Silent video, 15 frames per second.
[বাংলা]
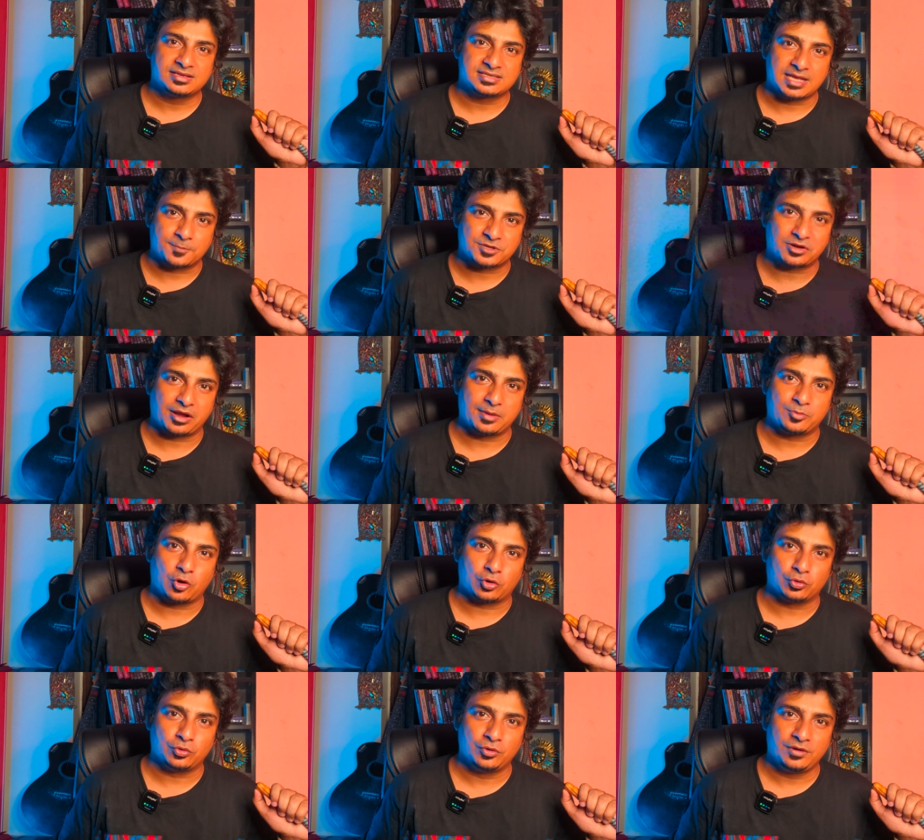সাবস্ক্রাইব
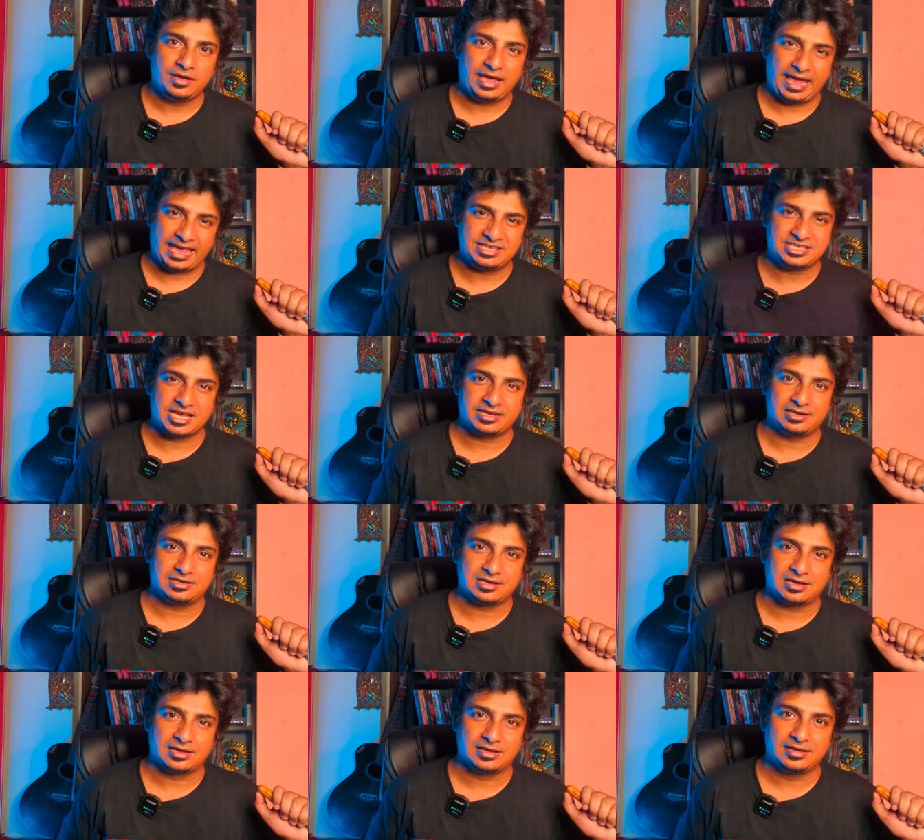করো এই
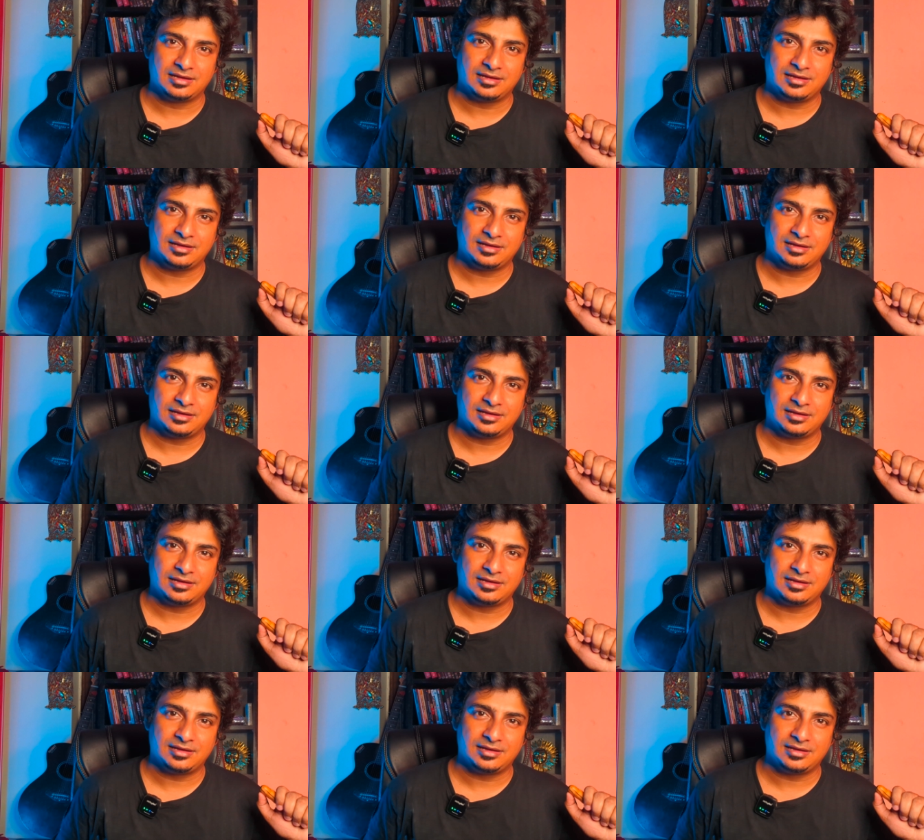চ্যানেলটা